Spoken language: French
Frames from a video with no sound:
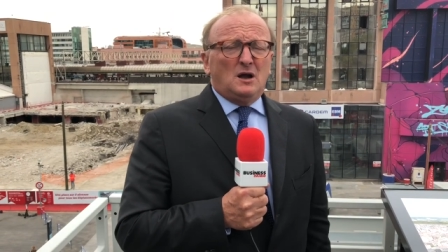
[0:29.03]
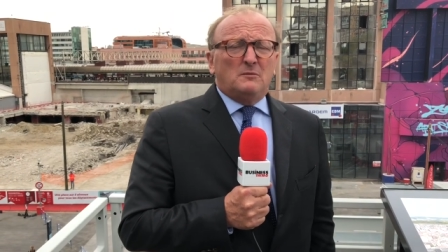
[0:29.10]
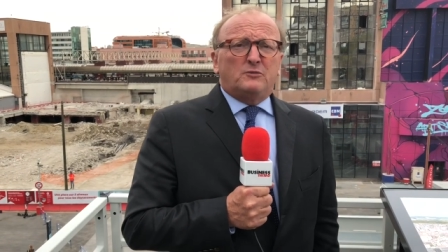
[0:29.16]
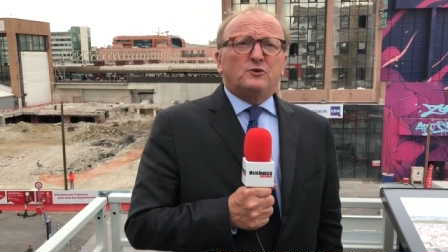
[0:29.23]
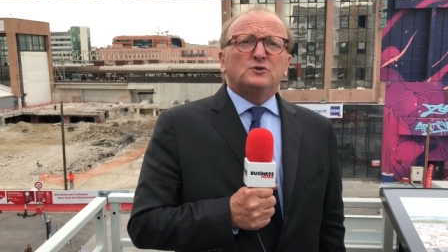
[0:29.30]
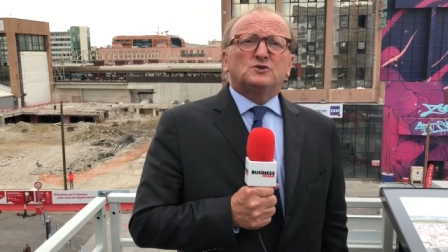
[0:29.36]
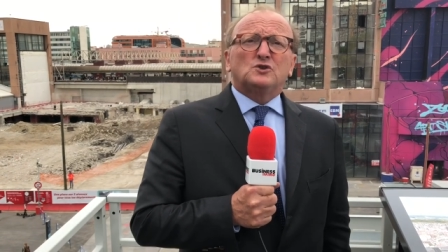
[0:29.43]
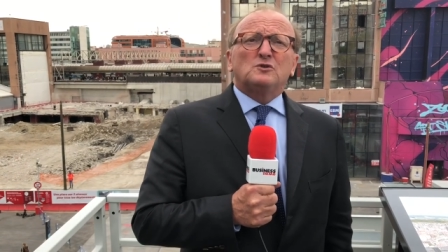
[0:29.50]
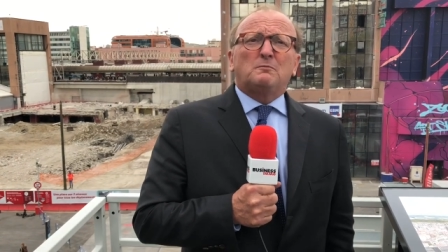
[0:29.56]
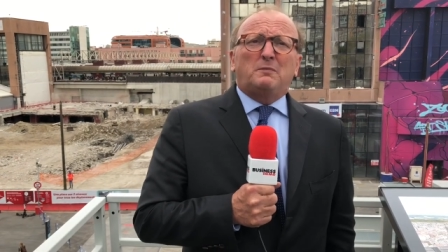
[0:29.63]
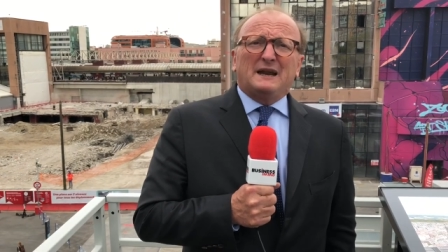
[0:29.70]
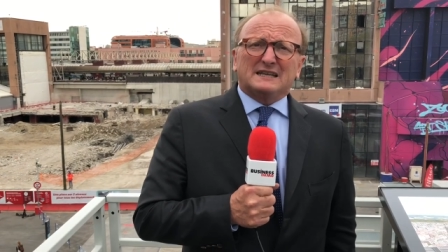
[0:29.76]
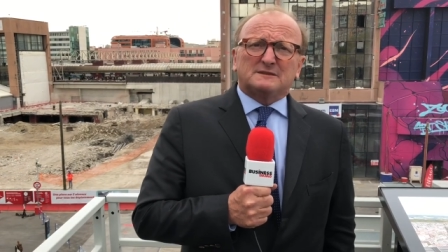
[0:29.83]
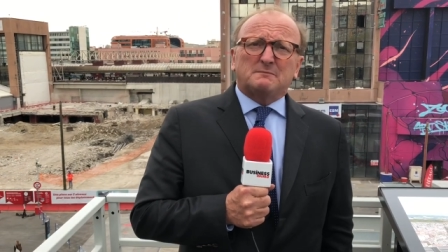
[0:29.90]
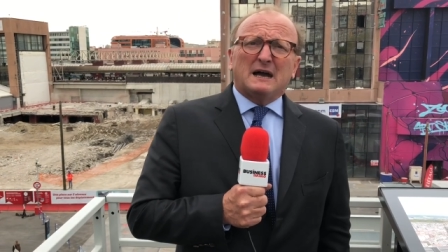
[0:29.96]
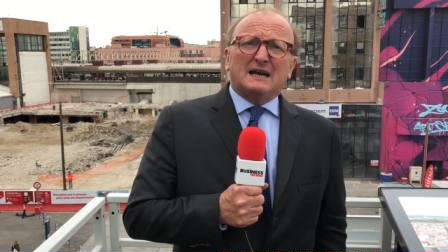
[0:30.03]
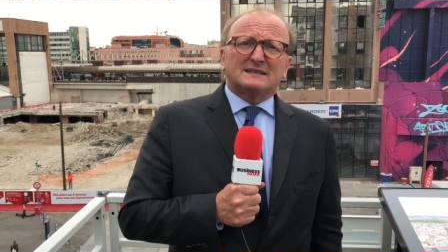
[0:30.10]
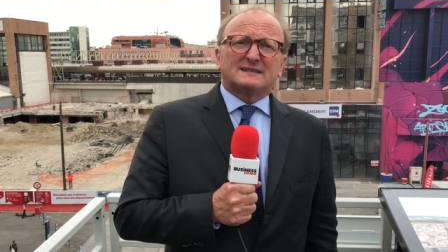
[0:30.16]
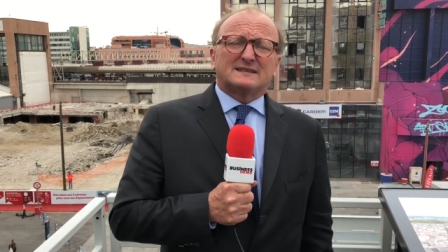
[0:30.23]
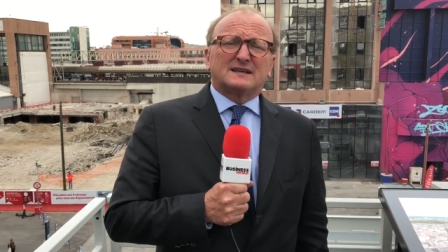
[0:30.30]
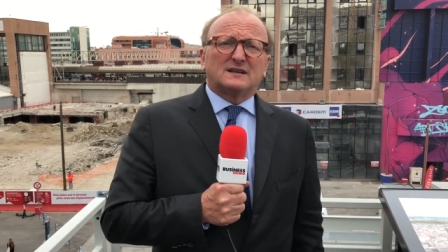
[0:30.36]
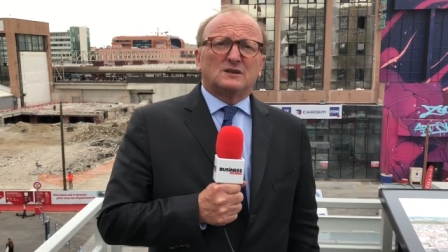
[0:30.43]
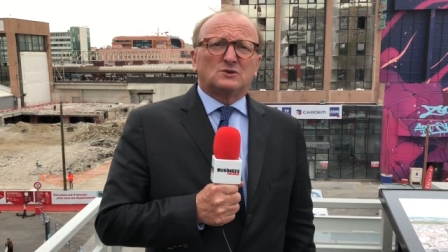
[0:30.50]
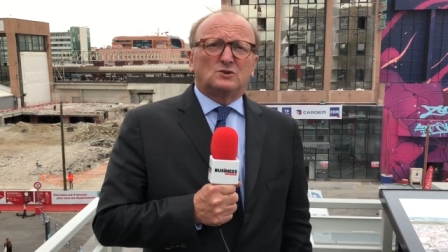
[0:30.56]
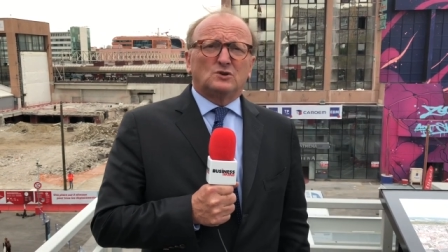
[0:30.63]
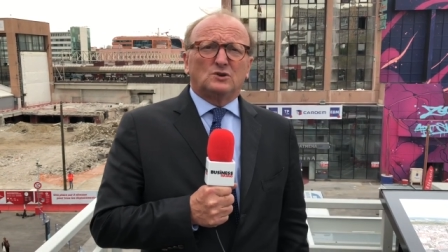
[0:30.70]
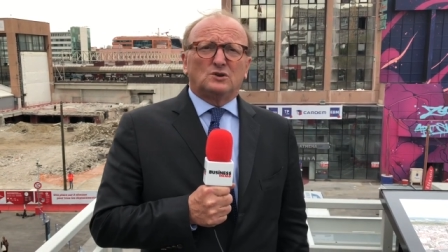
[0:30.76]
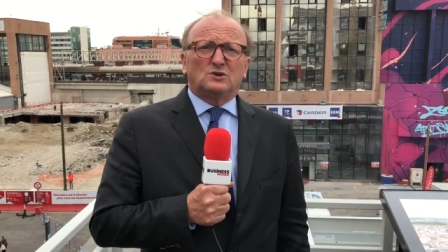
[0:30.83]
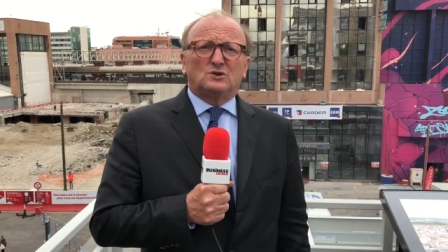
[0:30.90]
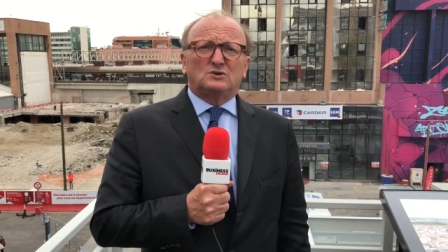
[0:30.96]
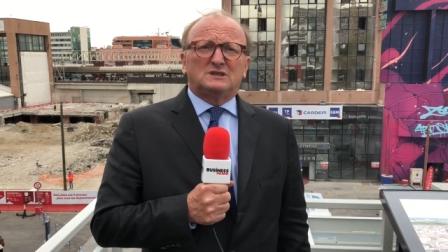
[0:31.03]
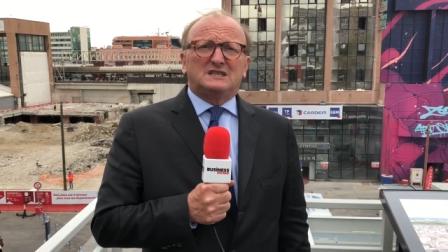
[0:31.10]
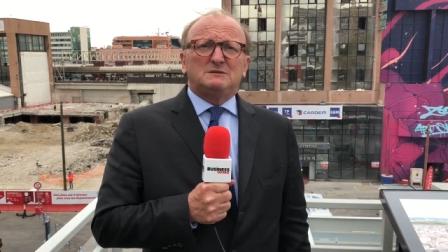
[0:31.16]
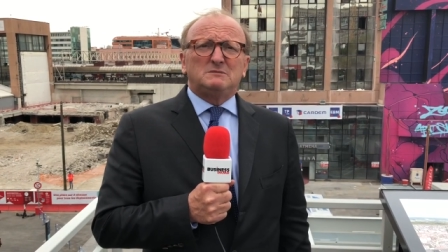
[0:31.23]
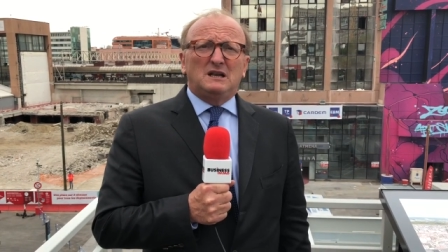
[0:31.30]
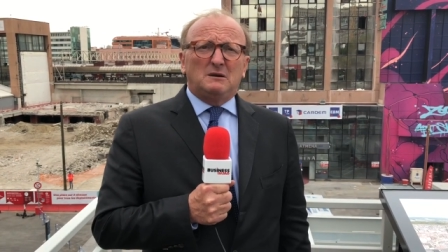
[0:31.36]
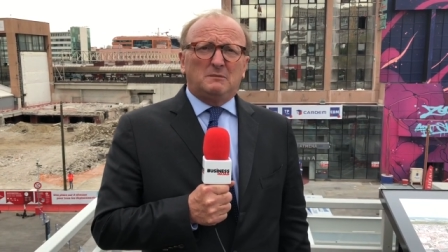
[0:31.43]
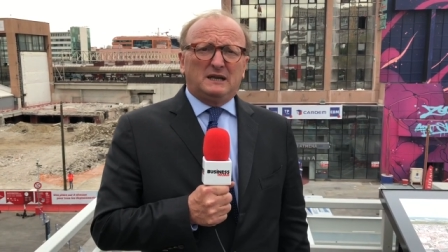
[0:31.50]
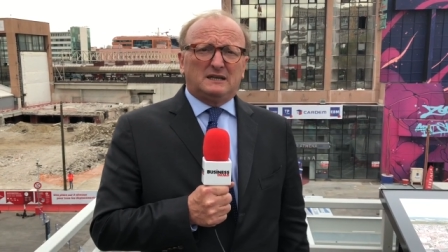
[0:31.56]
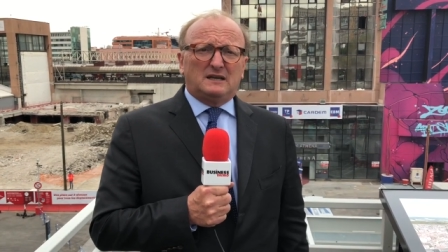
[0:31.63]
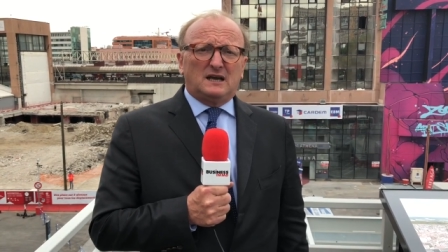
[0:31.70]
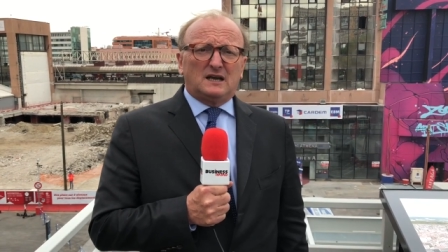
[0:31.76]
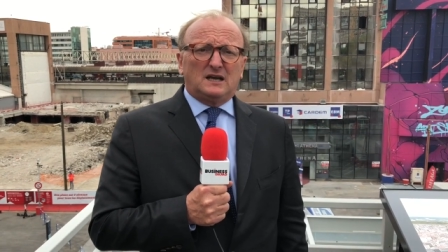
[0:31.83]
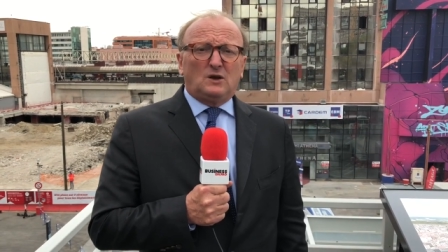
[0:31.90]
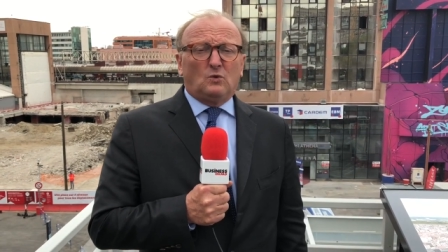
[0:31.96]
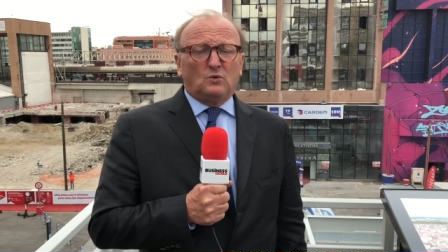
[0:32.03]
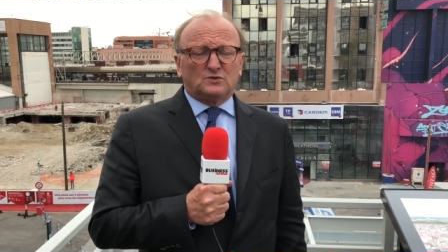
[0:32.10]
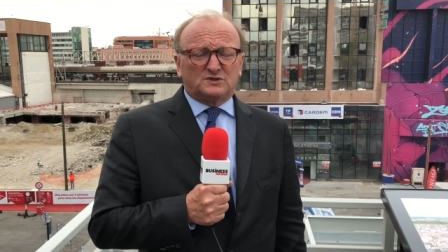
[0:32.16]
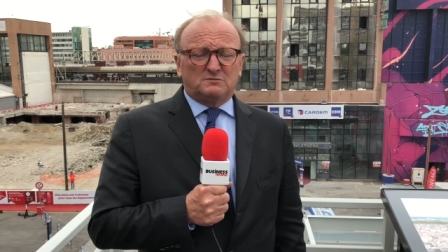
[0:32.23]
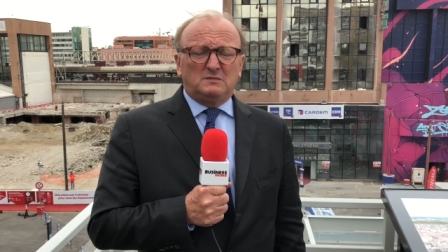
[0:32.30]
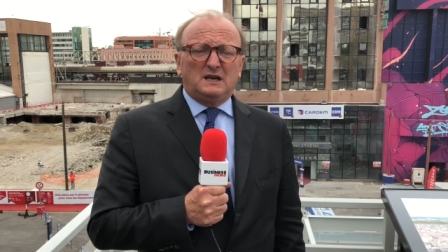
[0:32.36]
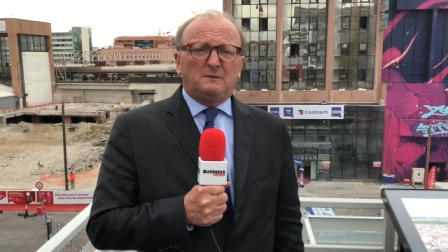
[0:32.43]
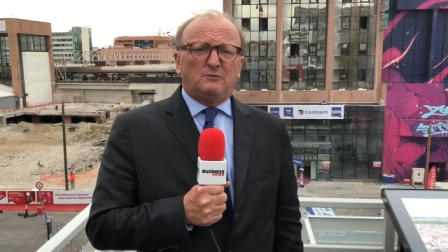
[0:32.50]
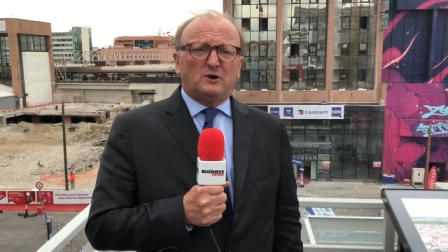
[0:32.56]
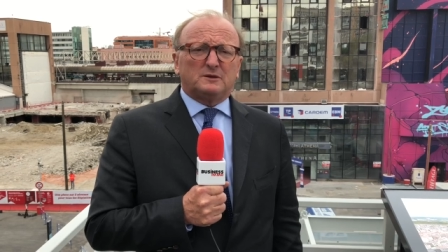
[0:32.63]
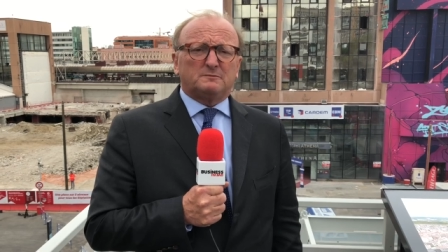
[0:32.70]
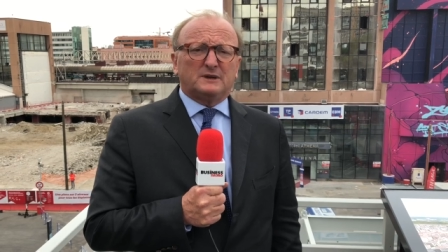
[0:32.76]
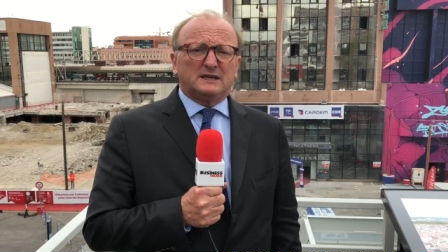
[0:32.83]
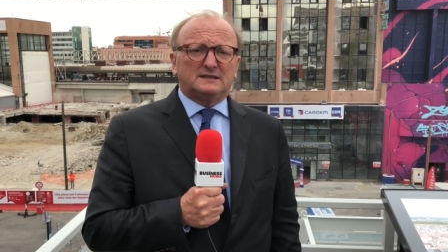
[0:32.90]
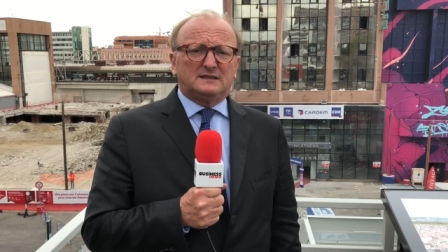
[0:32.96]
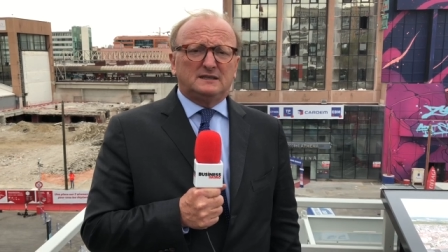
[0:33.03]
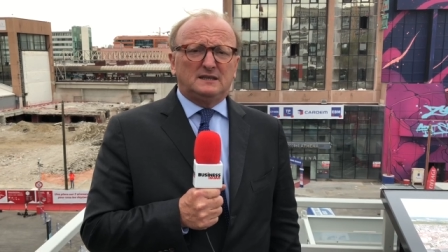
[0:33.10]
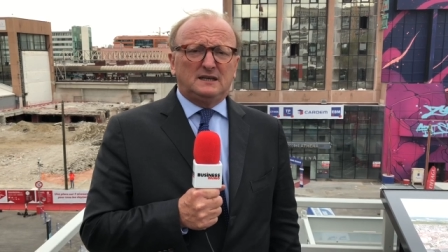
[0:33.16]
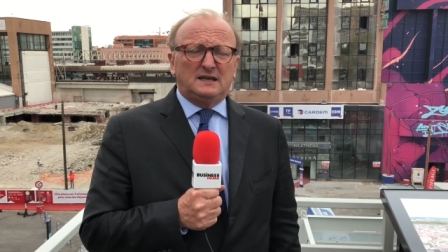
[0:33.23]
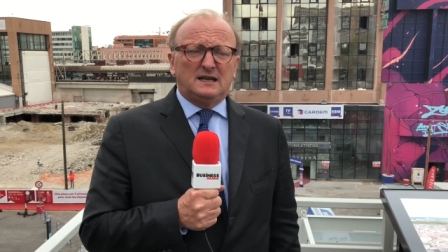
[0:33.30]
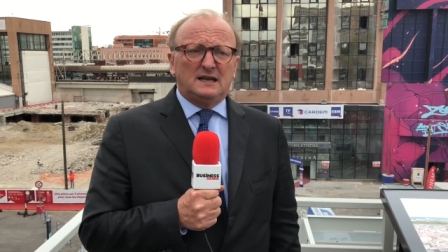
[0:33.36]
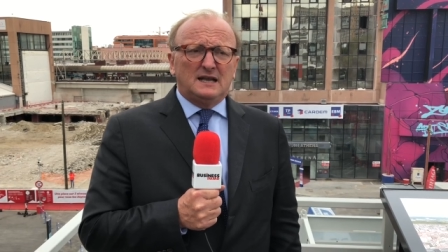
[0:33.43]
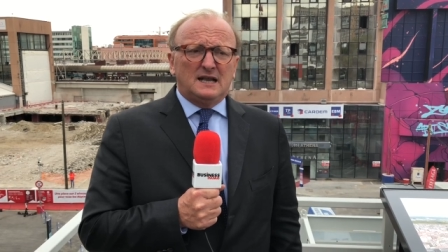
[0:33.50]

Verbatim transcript: plus une place basse de 10 000 m2, 11 000 pour être précis.